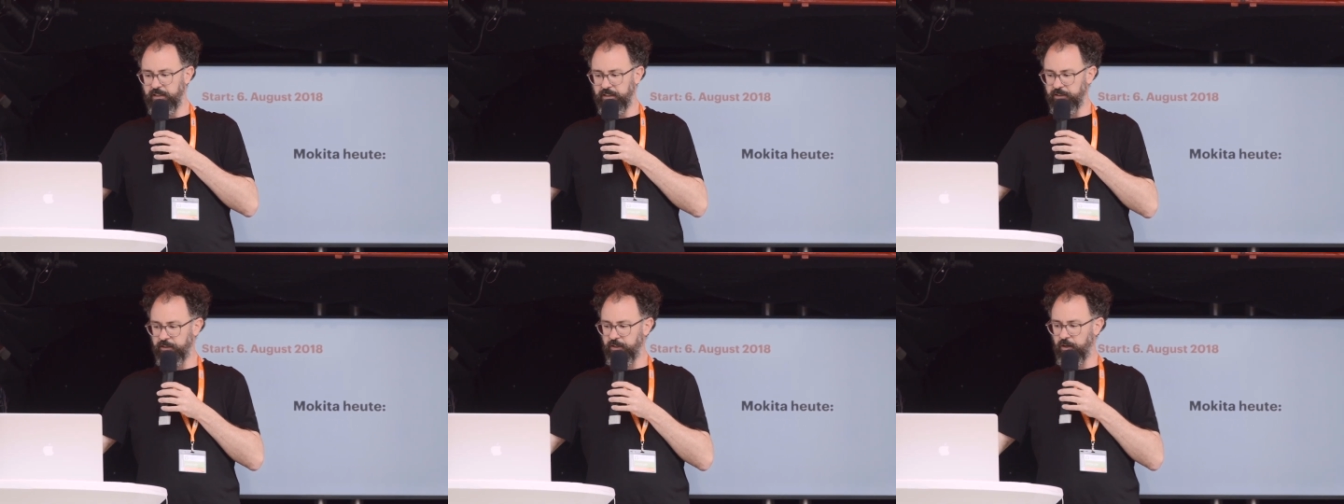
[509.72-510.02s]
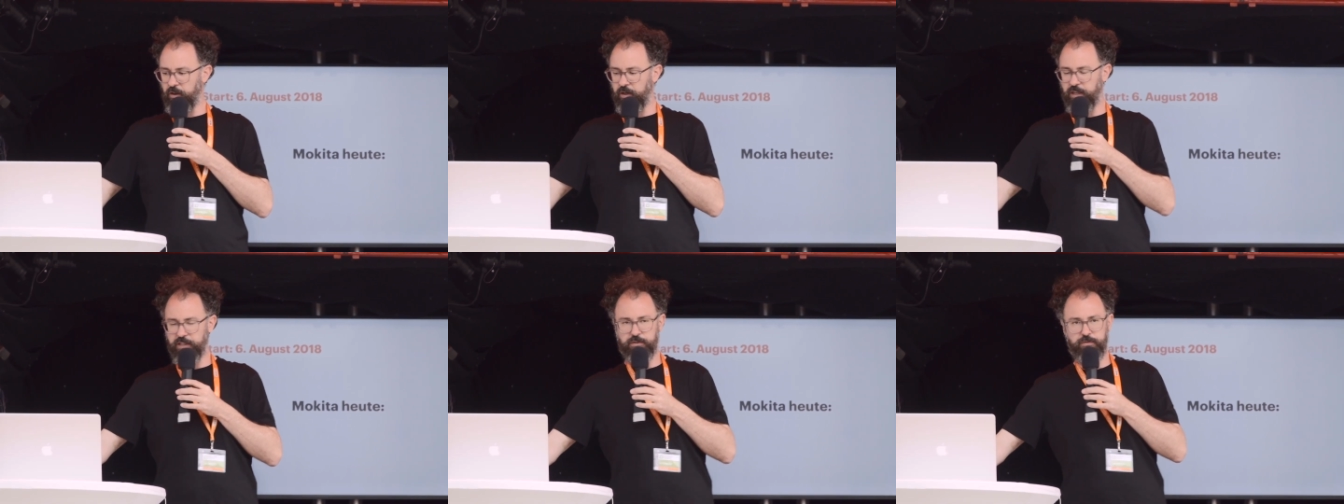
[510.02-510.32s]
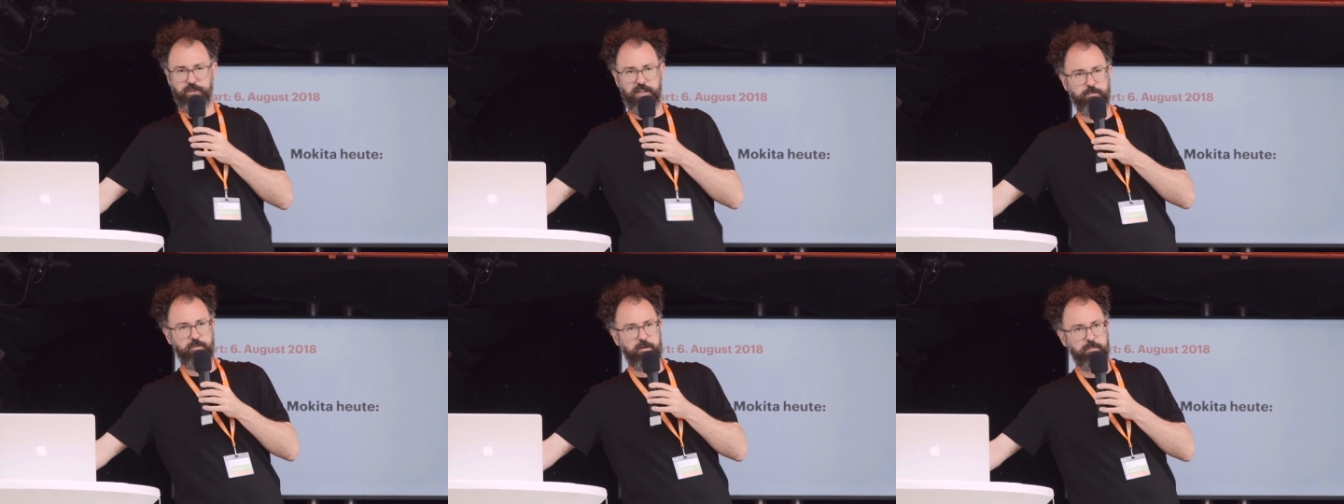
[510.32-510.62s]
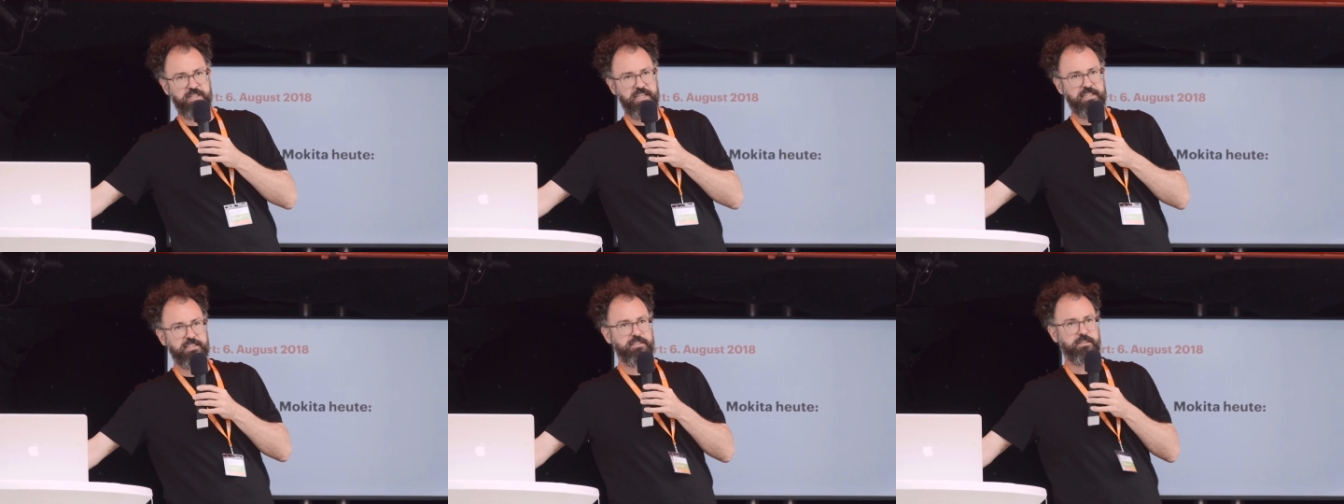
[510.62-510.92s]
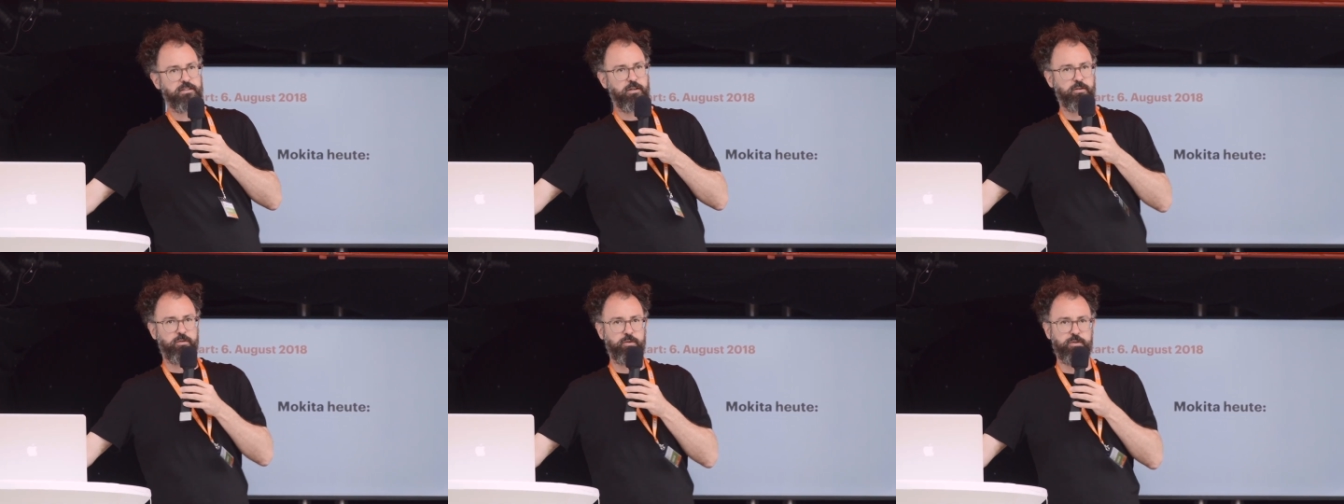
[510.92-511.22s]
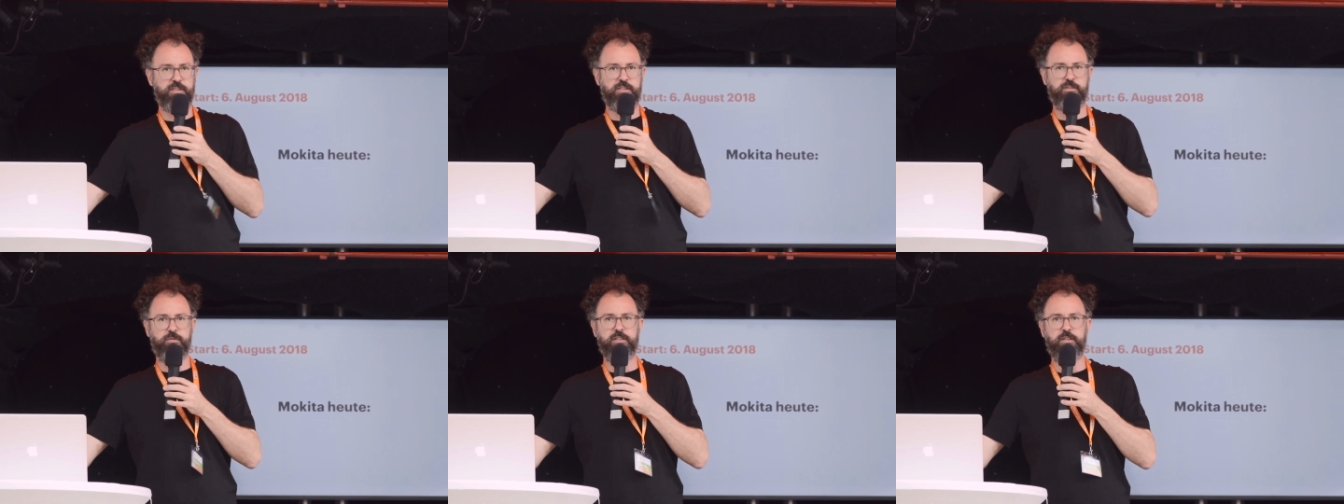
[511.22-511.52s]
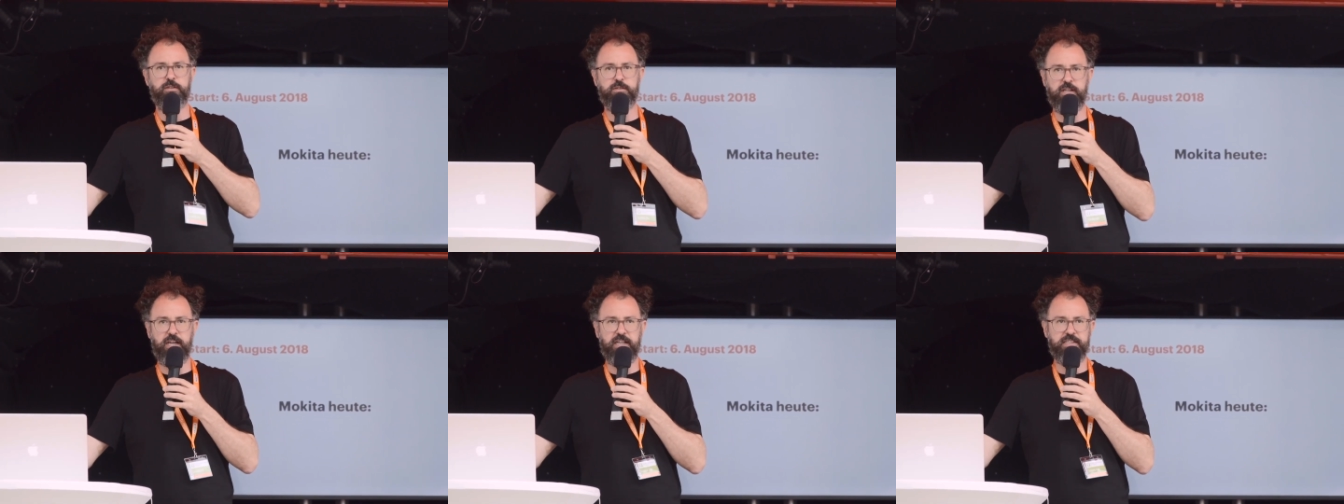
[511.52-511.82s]
Genau, also wir haben am 6. August
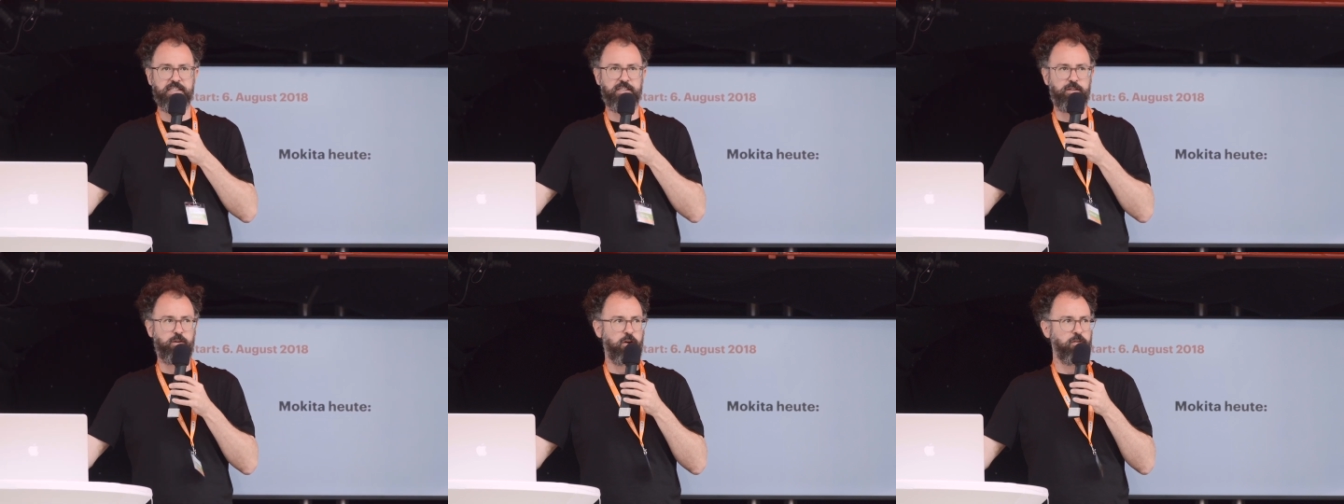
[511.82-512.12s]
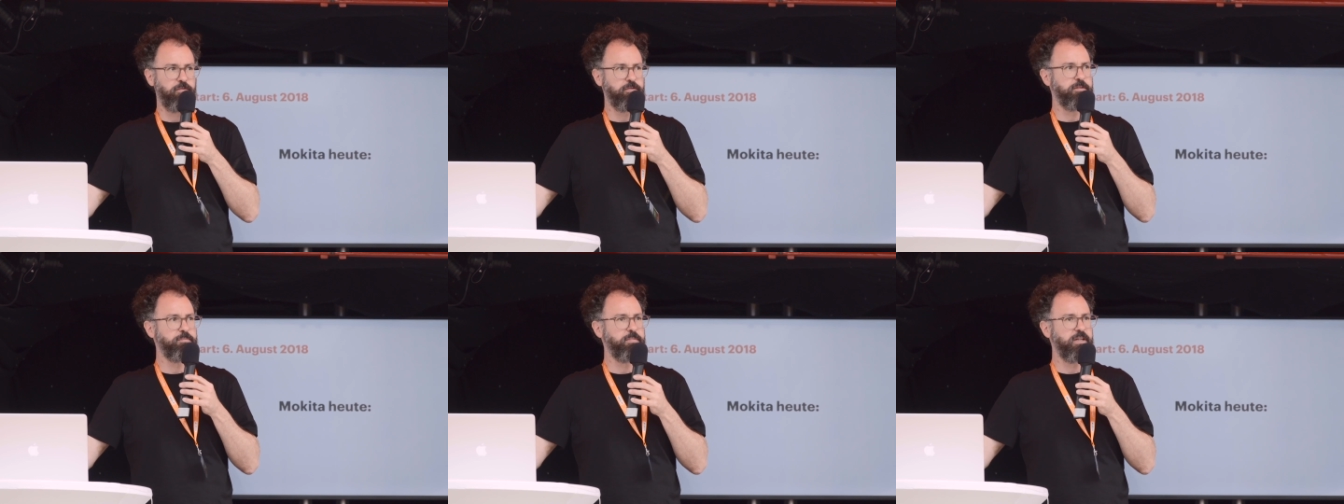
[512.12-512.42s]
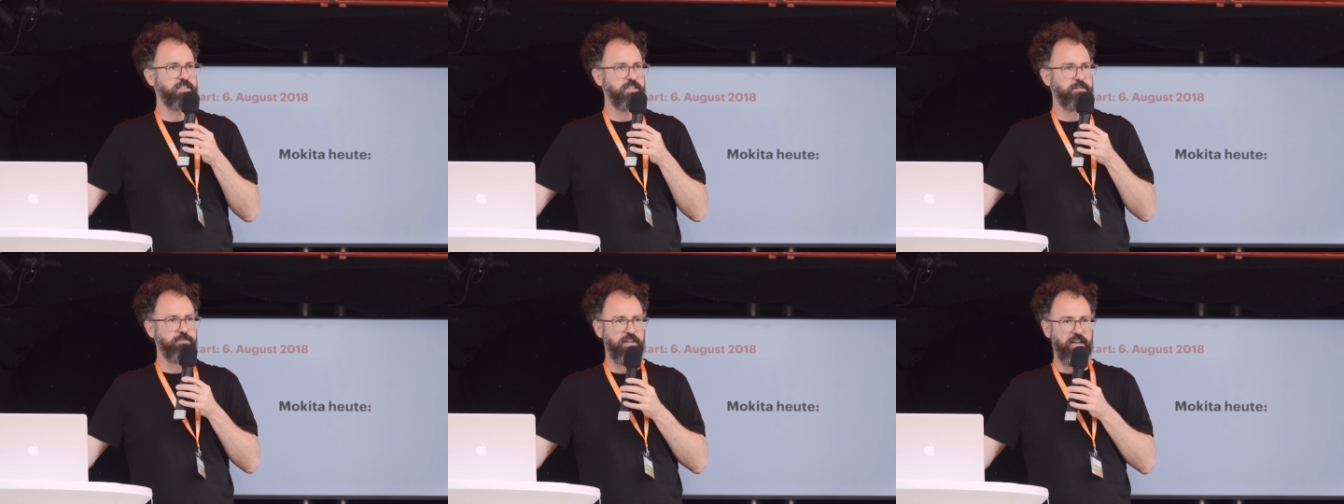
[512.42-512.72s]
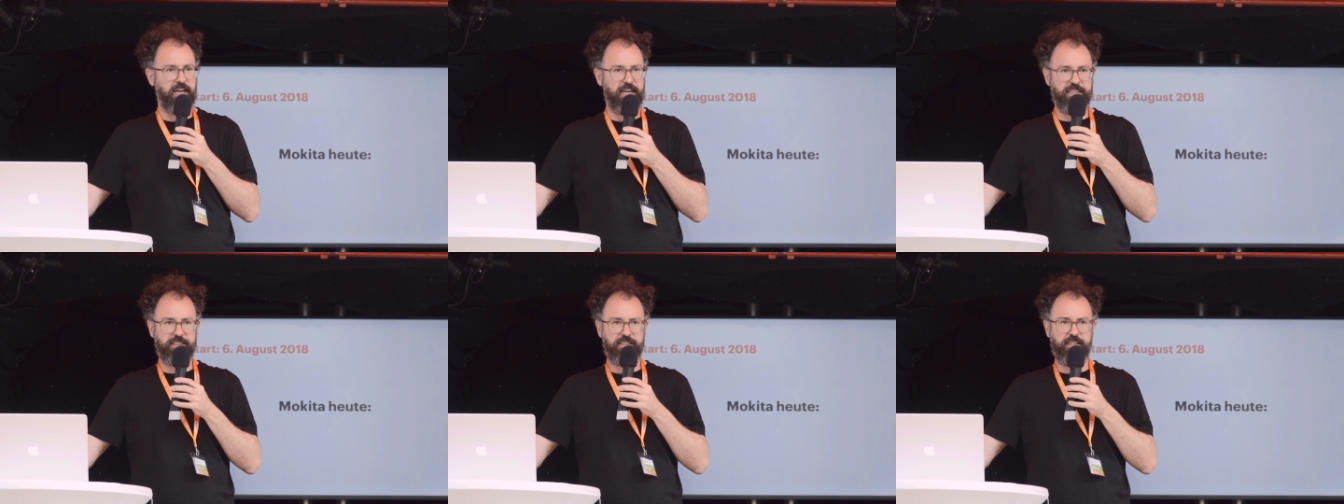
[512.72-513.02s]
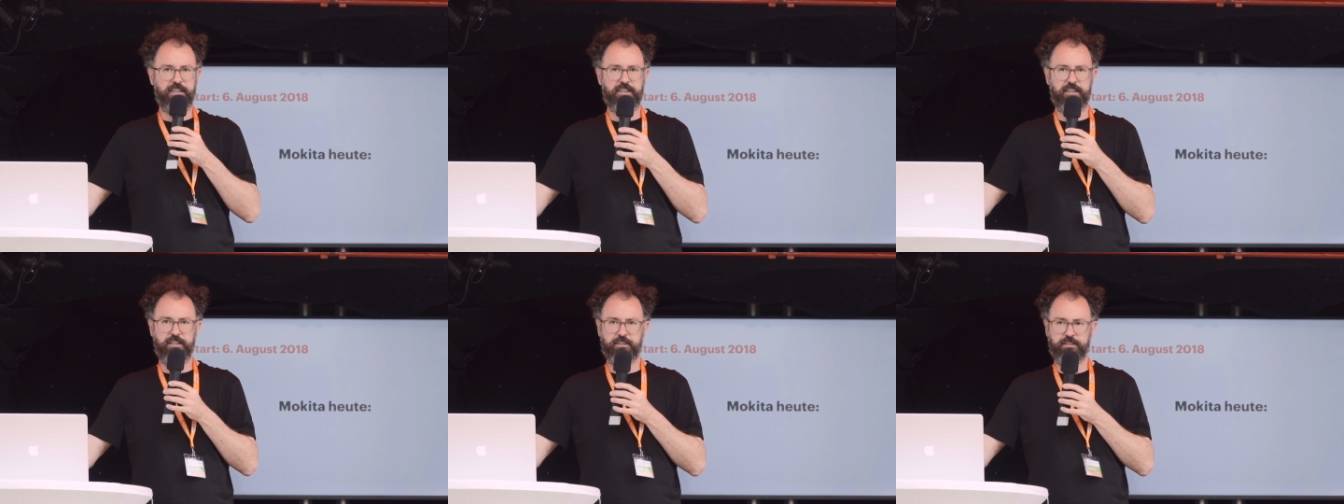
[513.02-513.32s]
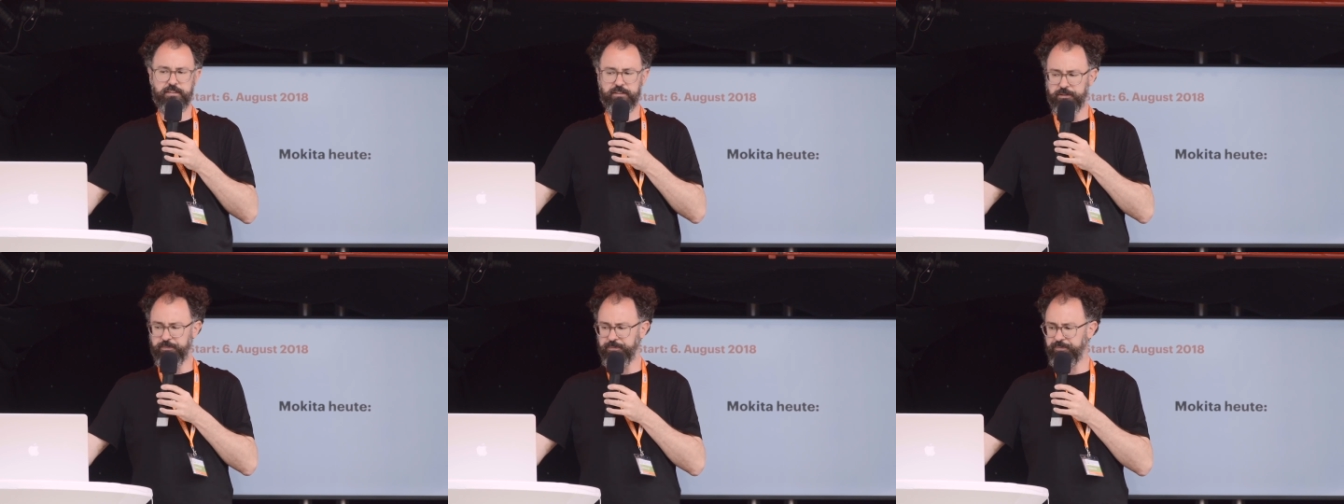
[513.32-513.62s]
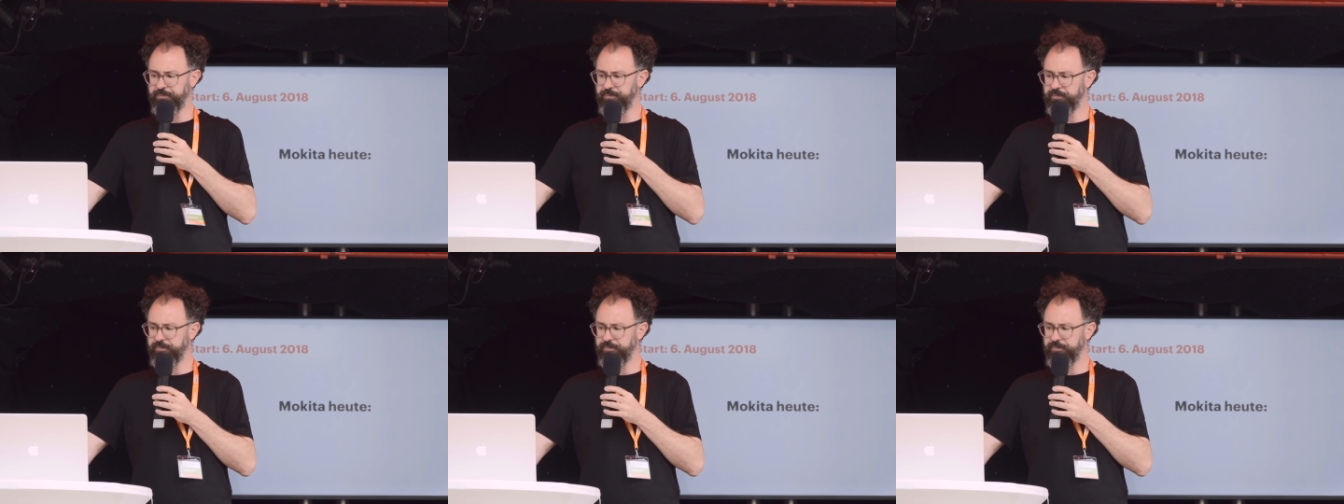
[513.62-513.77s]
2018 eröffnet, bald haben wir einjähriges.